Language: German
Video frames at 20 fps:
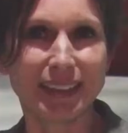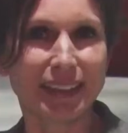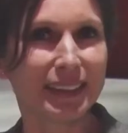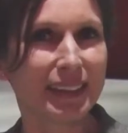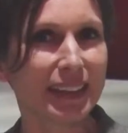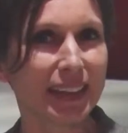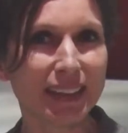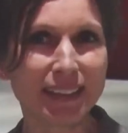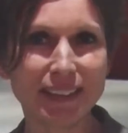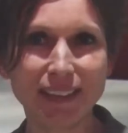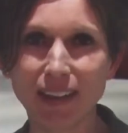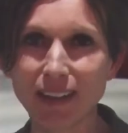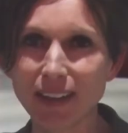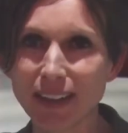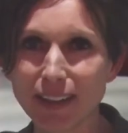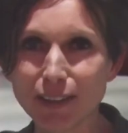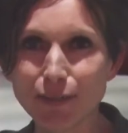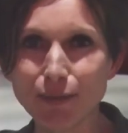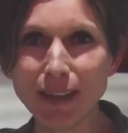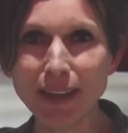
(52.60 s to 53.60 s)
Die digitale
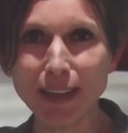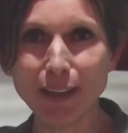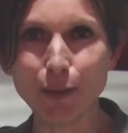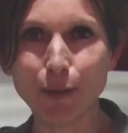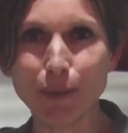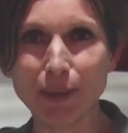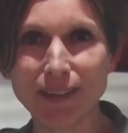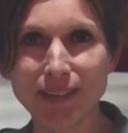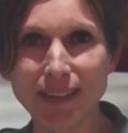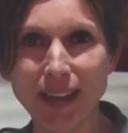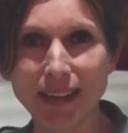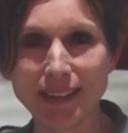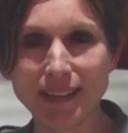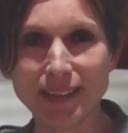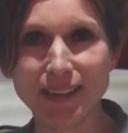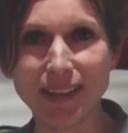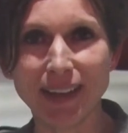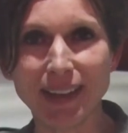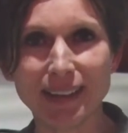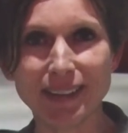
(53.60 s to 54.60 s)
Entwicklung ist
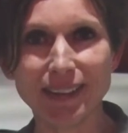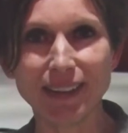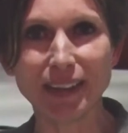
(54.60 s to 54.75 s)
einerseits